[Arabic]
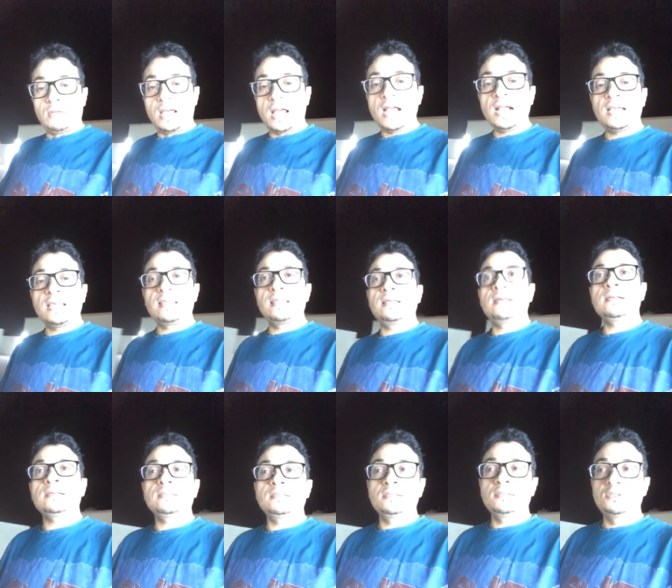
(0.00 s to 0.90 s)

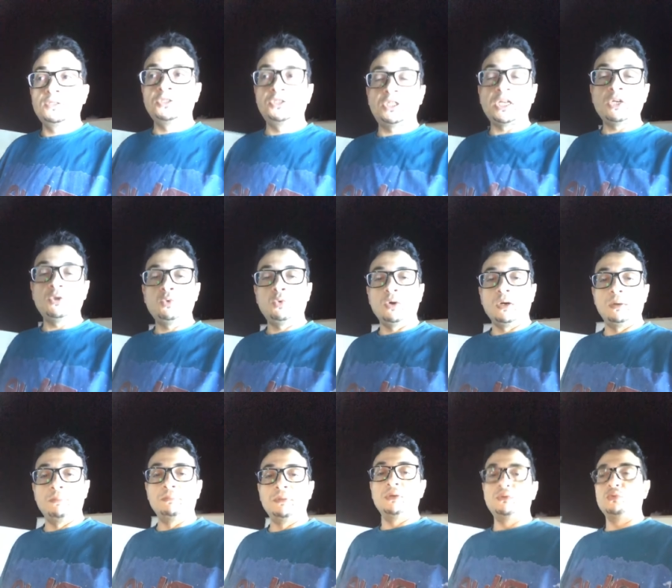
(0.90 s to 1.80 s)
اكثر جدوى
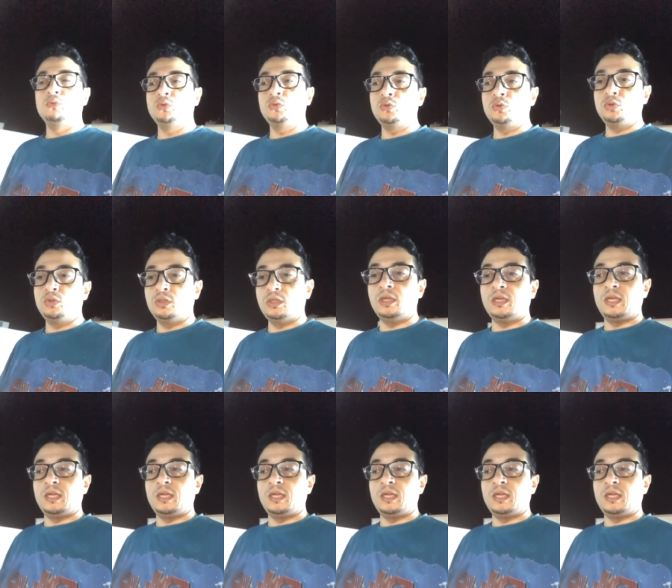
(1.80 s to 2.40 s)
من وجود